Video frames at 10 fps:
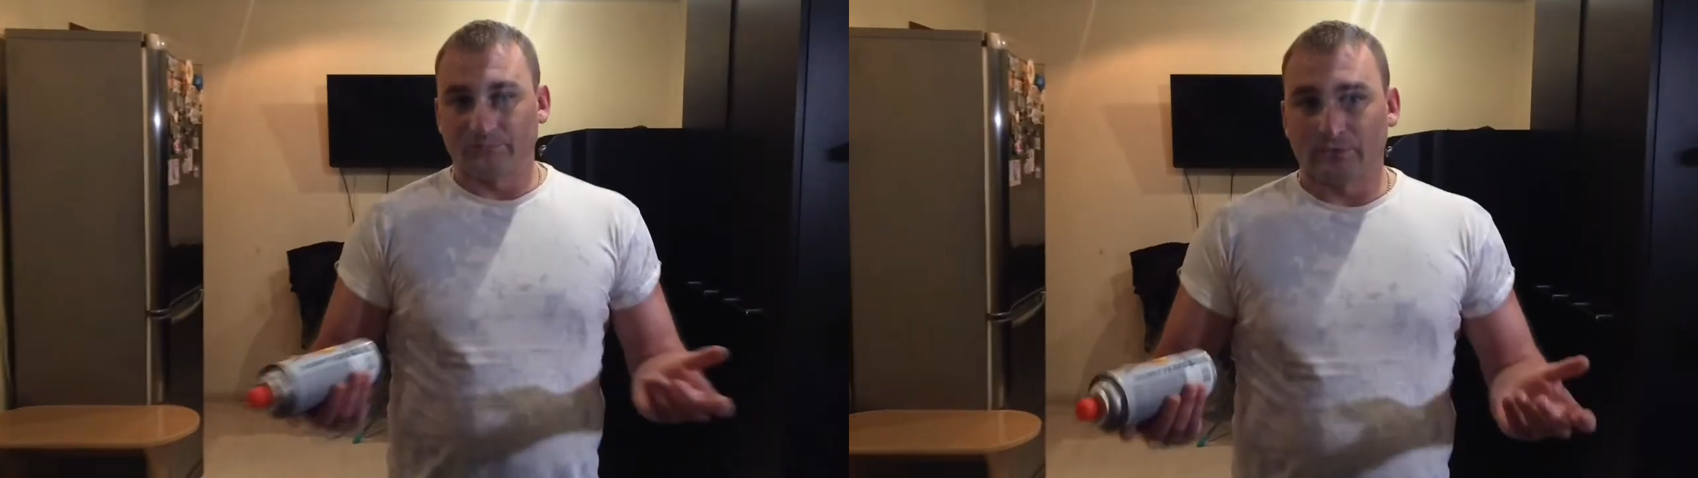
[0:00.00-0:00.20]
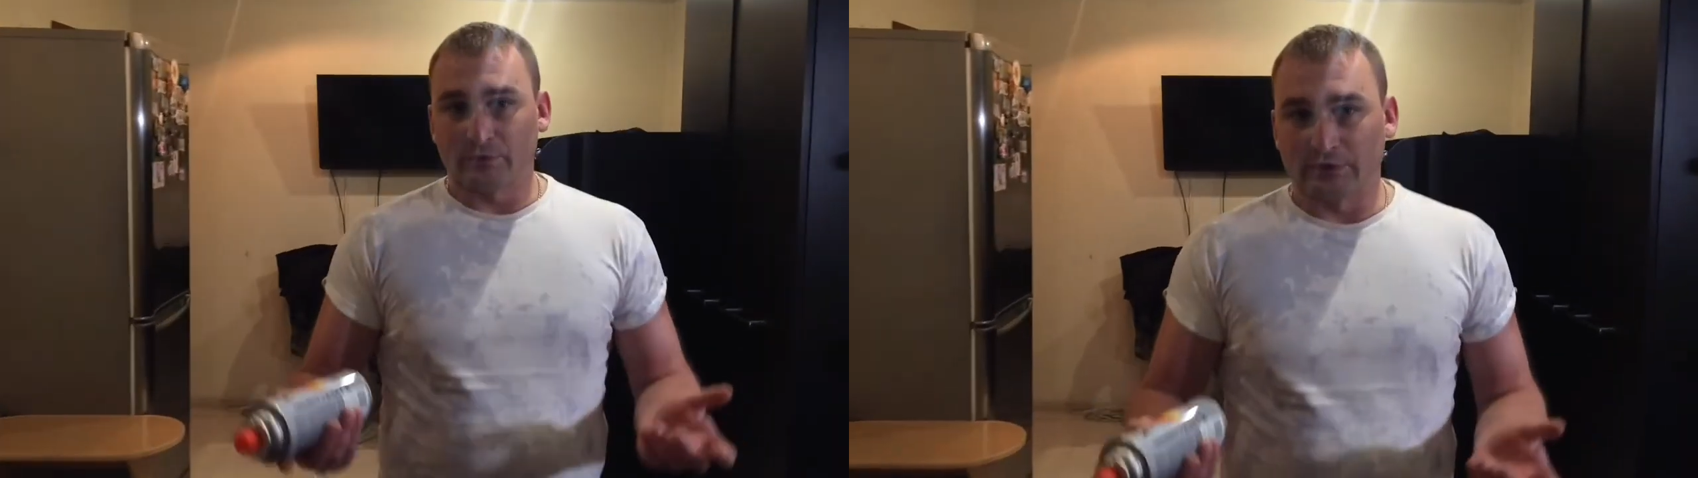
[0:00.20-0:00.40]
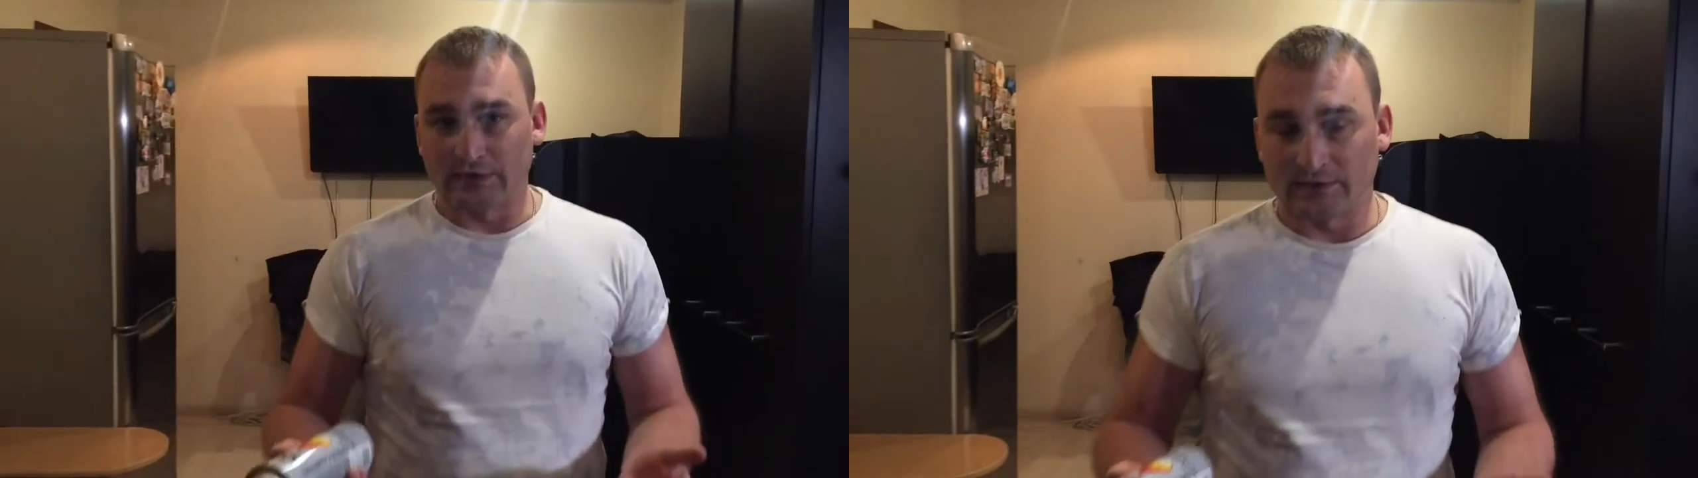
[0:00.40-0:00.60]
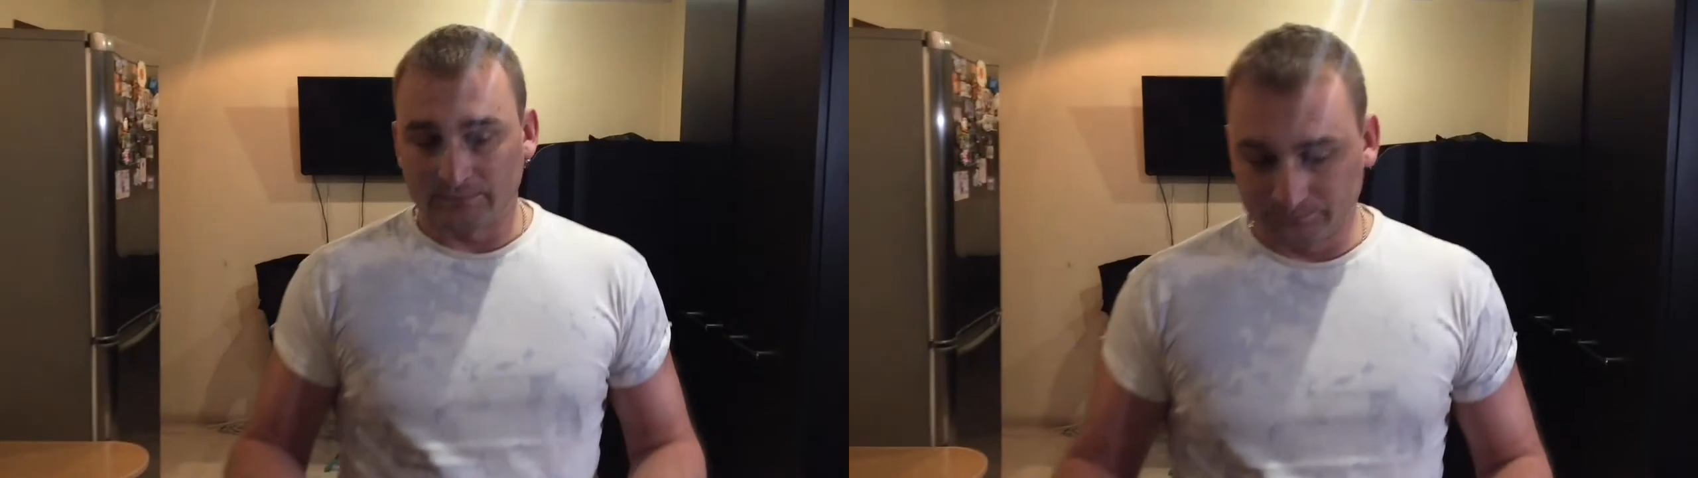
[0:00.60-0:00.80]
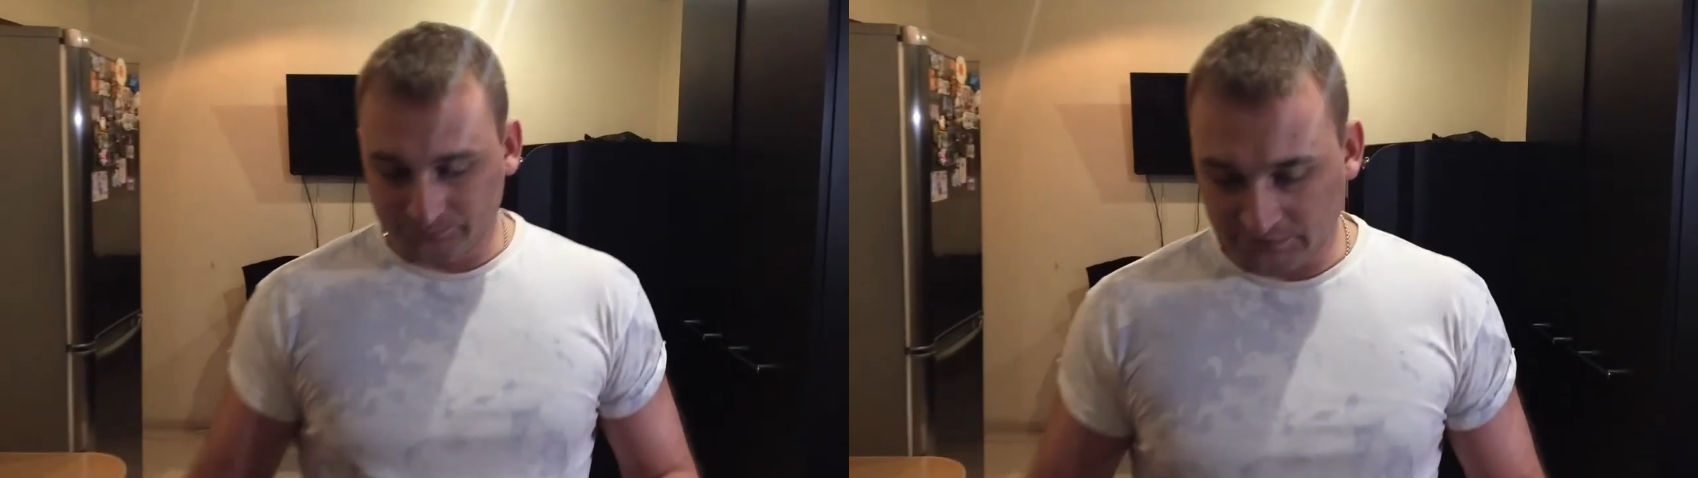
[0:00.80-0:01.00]
Вот так.
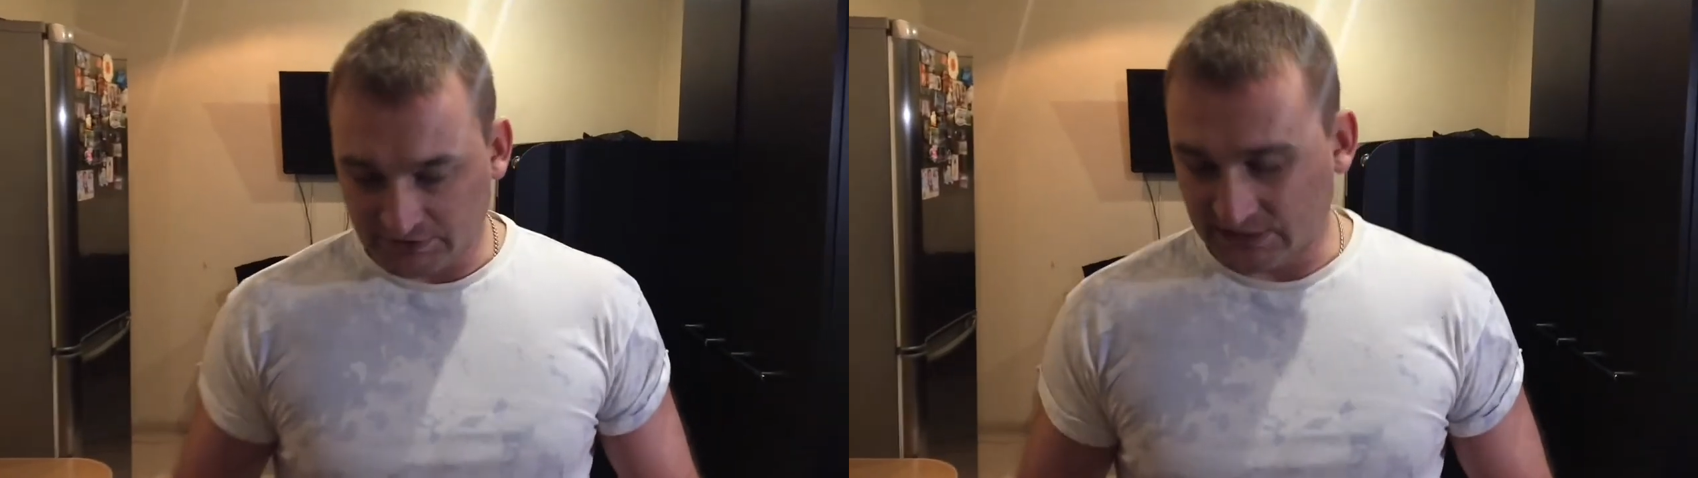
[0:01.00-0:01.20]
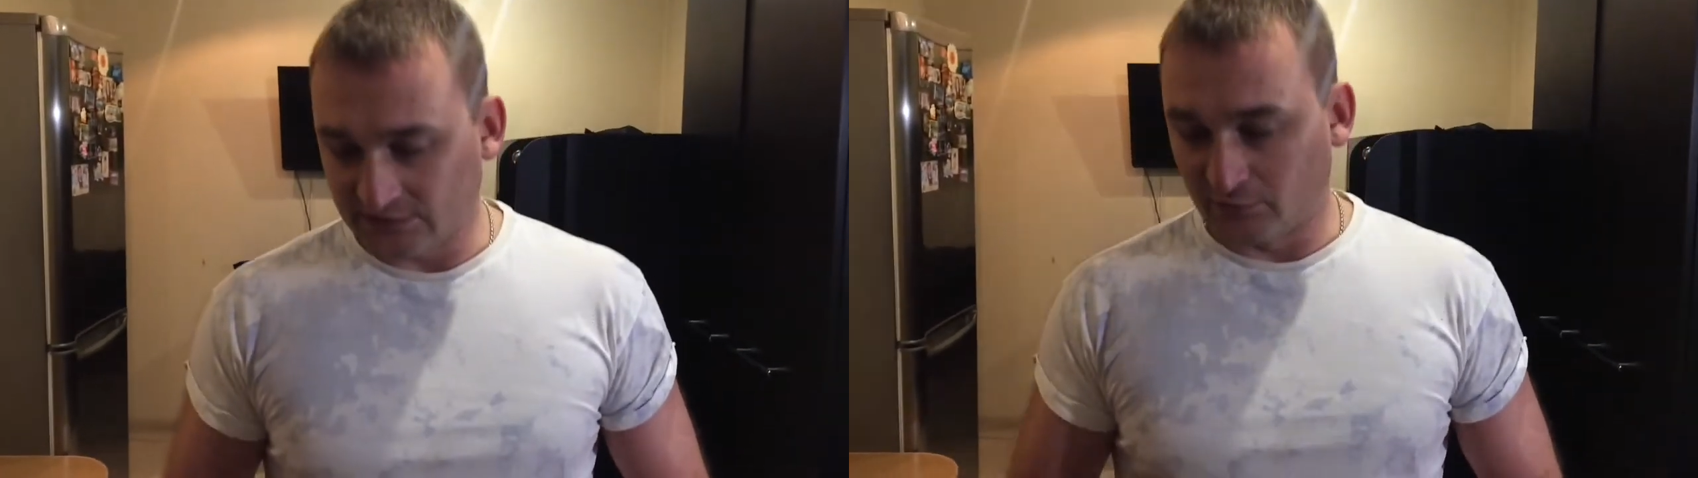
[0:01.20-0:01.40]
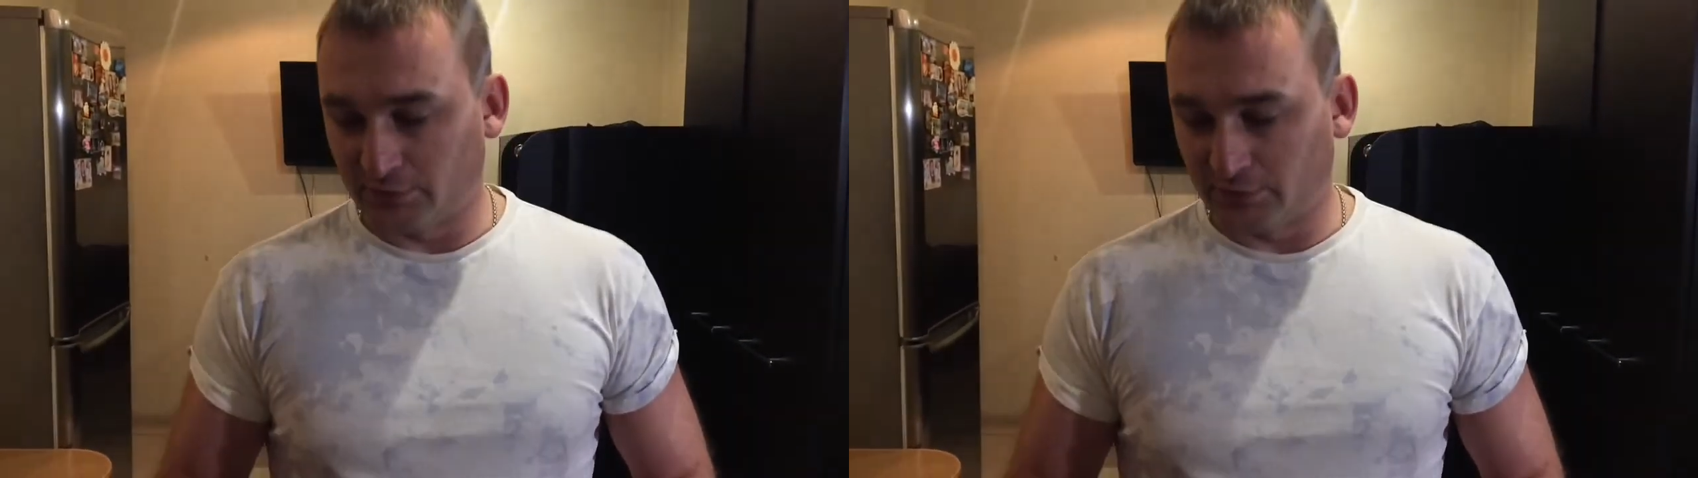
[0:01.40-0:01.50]
Сейчас я вам